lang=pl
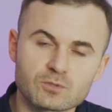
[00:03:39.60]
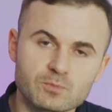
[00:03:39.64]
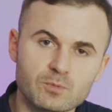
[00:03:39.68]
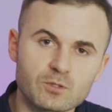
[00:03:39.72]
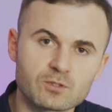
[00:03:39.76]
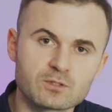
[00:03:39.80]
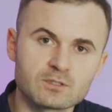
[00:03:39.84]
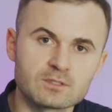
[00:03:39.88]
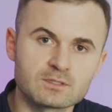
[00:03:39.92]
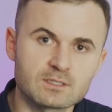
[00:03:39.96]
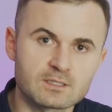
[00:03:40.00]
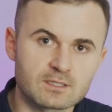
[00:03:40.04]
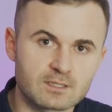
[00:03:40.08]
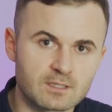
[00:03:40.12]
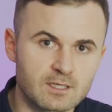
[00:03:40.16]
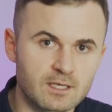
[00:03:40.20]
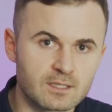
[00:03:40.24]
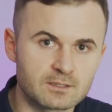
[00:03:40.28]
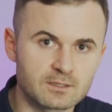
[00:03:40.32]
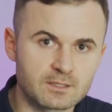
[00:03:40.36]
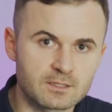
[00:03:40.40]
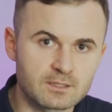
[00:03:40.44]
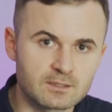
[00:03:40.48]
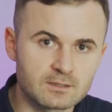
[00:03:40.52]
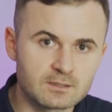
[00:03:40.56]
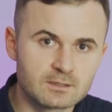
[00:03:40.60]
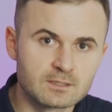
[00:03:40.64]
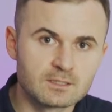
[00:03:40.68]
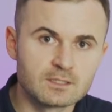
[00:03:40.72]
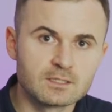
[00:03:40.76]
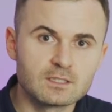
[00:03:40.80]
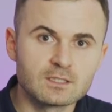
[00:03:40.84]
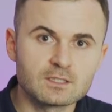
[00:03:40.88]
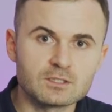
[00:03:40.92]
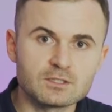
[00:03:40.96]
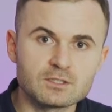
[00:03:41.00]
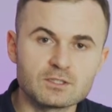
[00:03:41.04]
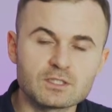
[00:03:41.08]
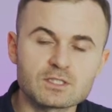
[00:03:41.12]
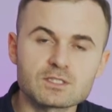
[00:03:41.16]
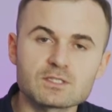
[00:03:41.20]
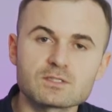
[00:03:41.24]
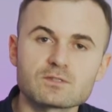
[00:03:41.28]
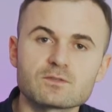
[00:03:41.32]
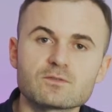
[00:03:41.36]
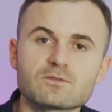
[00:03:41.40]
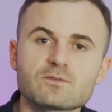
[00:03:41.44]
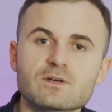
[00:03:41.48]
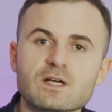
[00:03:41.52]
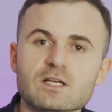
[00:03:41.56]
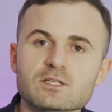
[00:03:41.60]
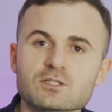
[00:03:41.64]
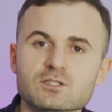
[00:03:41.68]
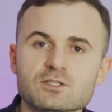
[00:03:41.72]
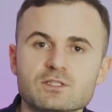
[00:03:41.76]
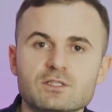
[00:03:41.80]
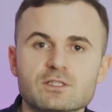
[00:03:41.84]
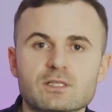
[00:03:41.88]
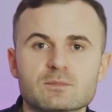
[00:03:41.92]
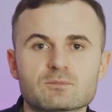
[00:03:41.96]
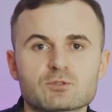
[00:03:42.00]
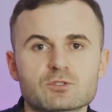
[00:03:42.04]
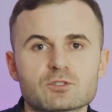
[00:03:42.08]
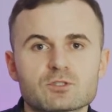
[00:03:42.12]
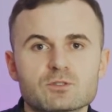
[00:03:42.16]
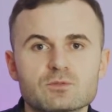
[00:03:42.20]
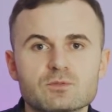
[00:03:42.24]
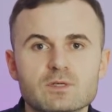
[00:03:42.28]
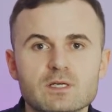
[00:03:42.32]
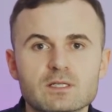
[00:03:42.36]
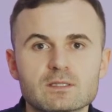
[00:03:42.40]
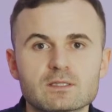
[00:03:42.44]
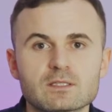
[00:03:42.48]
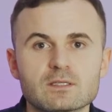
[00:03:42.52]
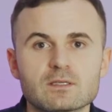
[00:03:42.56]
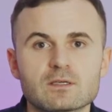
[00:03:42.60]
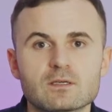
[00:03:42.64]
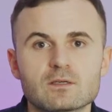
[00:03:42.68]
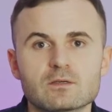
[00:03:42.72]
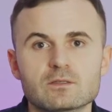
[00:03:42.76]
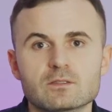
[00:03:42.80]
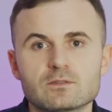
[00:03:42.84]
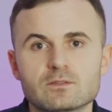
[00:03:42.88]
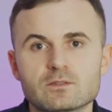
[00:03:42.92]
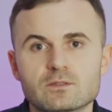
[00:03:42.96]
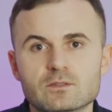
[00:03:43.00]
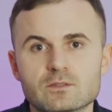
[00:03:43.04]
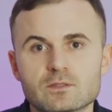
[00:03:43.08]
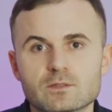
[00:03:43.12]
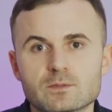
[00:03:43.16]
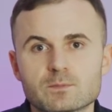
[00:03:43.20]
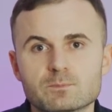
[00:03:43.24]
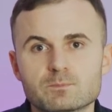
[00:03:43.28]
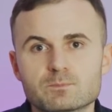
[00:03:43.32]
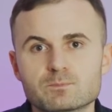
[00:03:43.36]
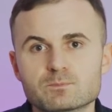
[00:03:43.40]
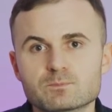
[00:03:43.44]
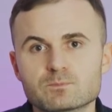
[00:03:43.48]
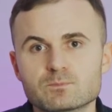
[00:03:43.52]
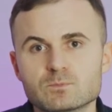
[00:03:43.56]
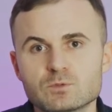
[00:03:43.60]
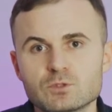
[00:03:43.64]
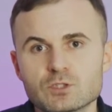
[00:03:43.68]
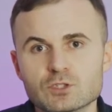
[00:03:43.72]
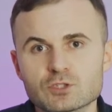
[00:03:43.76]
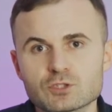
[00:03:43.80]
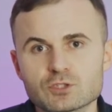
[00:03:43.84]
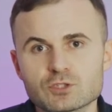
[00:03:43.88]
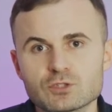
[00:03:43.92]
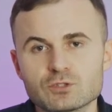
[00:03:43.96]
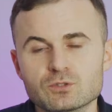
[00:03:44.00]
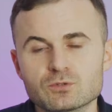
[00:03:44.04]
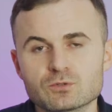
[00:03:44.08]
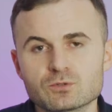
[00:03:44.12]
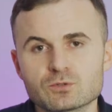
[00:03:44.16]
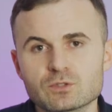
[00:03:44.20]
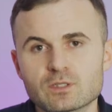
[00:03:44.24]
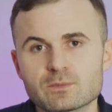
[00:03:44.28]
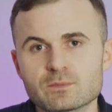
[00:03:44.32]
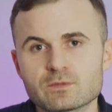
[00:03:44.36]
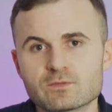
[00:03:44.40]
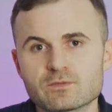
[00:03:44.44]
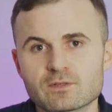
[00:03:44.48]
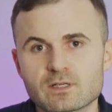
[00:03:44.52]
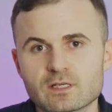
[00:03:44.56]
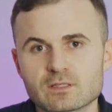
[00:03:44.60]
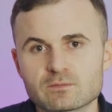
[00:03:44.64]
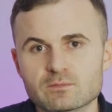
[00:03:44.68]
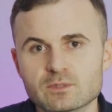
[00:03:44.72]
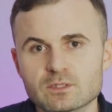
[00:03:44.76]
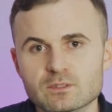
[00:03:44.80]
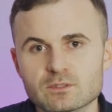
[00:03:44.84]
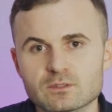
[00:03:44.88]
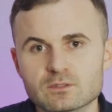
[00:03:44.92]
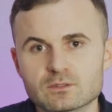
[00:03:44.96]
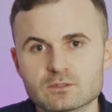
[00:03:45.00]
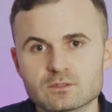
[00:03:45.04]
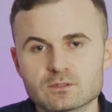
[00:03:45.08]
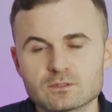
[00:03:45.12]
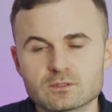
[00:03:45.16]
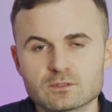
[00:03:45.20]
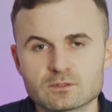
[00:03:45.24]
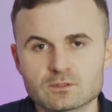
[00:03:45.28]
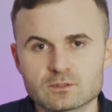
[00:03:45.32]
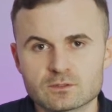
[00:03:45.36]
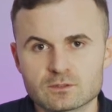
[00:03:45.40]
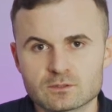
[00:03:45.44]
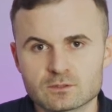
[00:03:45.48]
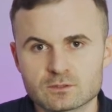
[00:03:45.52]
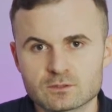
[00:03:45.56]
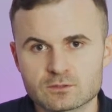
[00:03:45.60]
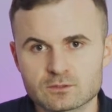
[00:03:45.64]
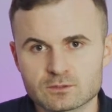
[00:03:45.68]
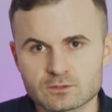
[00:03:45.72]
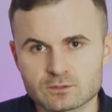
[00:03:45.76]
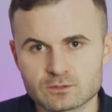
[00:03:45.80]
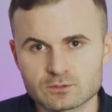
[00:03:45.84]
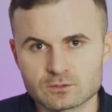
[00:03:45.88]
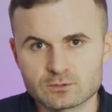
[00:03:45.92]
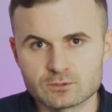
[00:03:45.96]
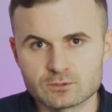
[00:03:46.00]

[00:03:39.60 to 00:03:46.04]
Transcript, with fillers: odporne na dgania i jest to ważne na przykład y, jeżeli lutujemy fragmenty y, tych